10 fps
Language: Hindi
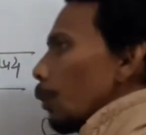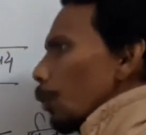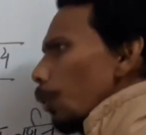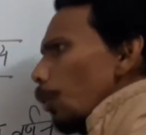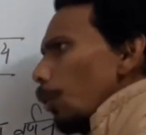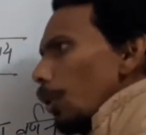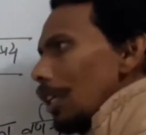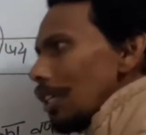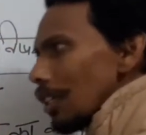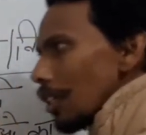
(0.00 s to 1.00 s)
तो
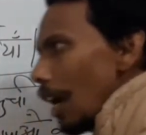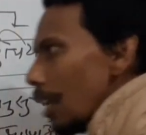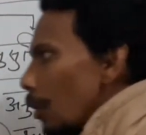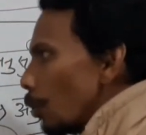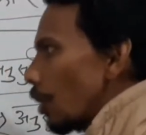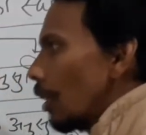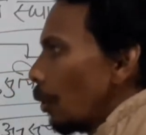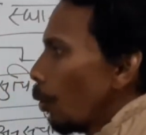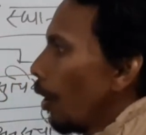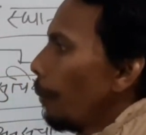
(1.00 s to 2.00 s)
इन सारे
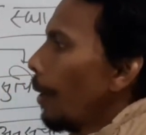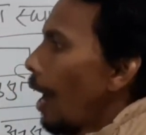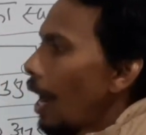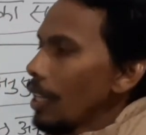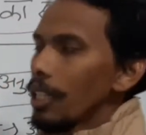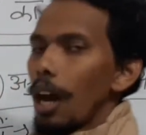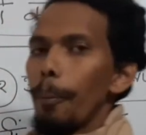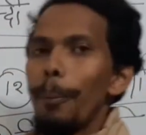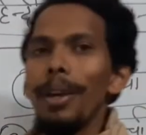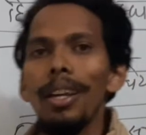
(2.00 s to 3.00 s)
अनुच्छेदों को हम आज यहाँ
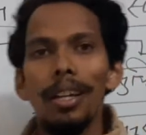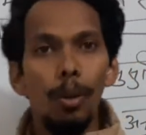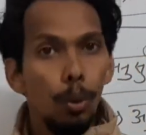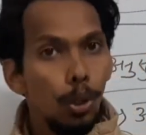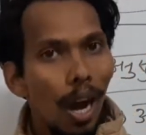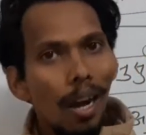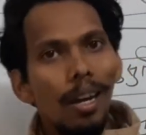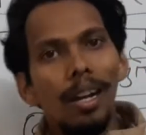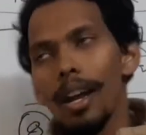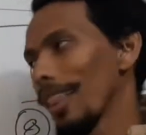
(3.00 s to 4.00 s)
पे
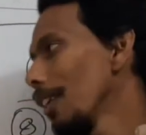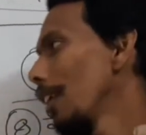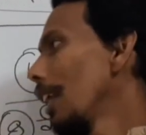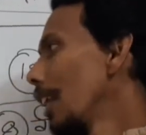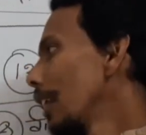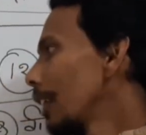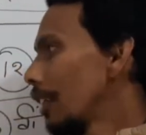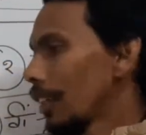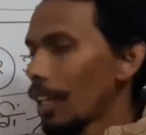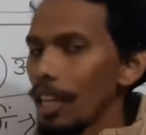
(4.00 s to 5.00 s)
उजागर करने वाले हैं कि
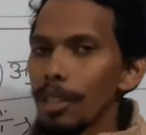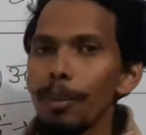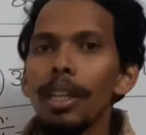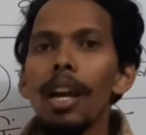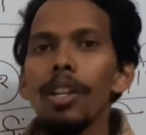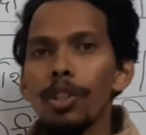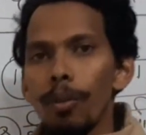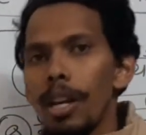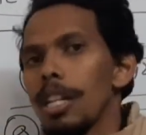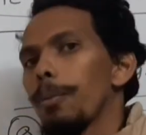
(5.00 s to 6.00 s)
43 में क्या है
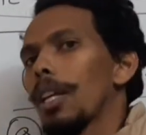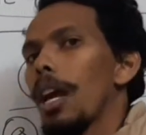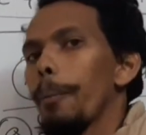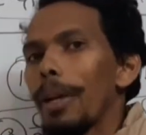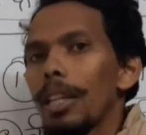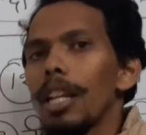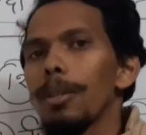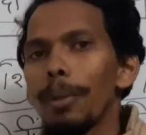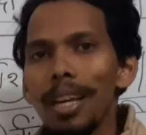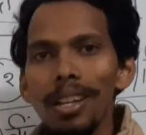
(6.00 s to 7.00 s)
44 में क्या है 45
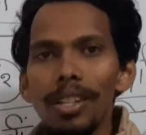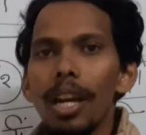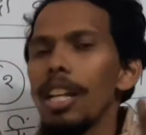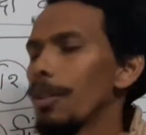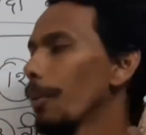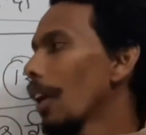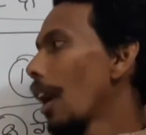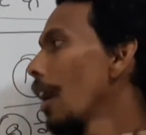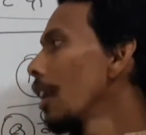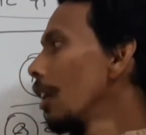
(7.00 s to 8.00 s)
में क्या है 46 में क्या
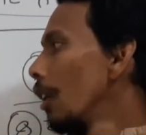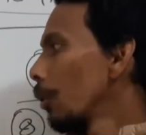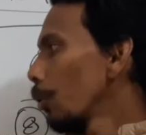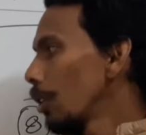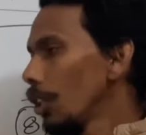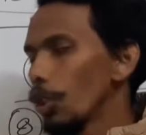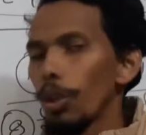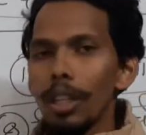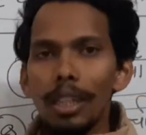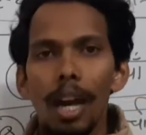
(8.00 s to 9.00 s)
है तो तीन
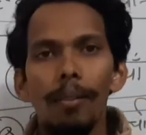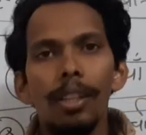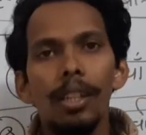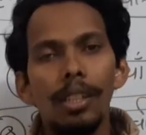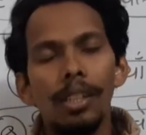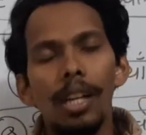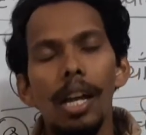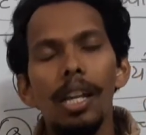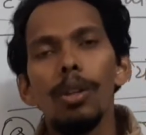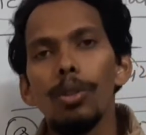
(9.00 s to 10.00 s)
तक
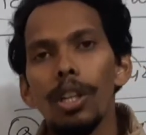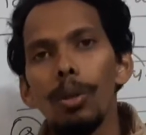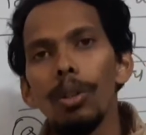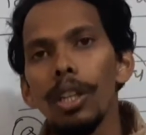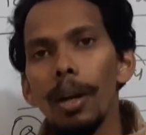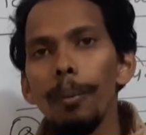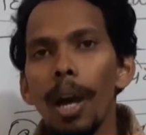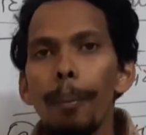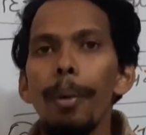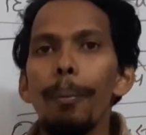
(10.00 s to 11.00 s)
सारे अनुच्छेदों की हम
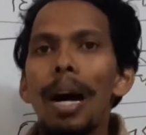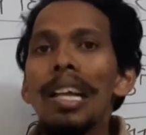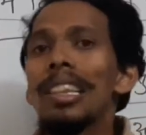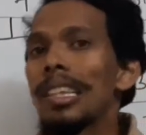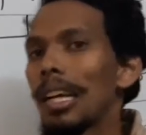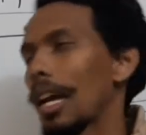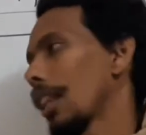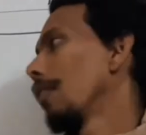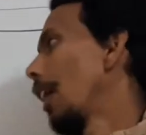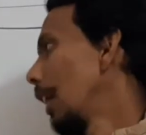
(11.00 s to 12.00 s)
यहाँ पे बात
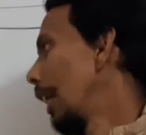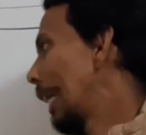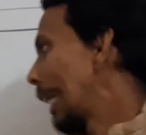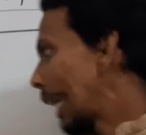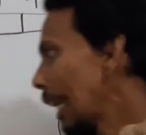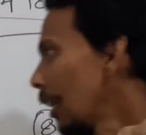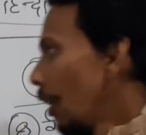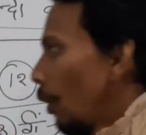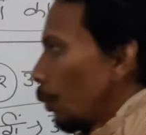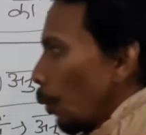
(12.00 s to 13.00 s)
करने वाले हैं ठीक है
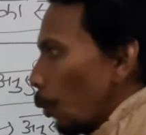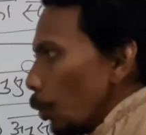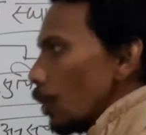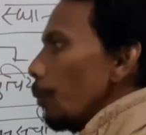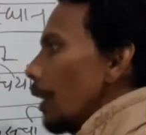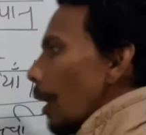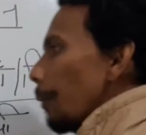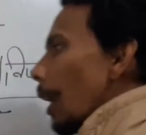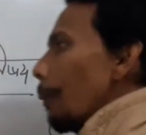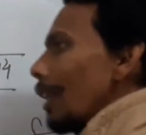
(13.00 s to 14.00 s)
तो कुछ भी हम
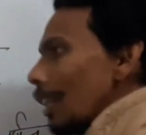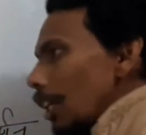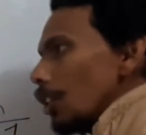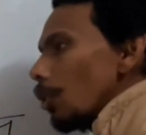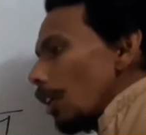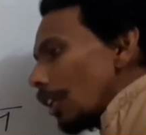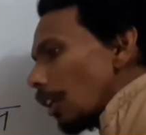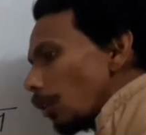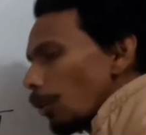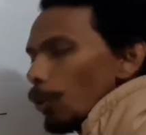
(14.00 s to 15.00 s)
यहाँ पे नहीं छोड़ेंगे
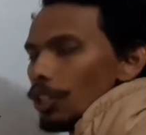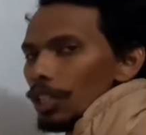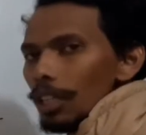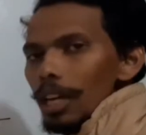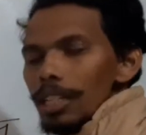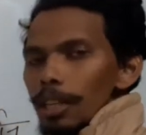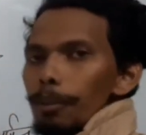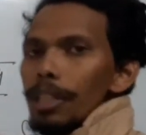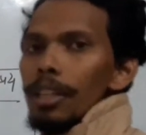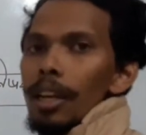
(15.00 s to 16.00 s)
क्योंकि क्वेश्चन कहीं से भी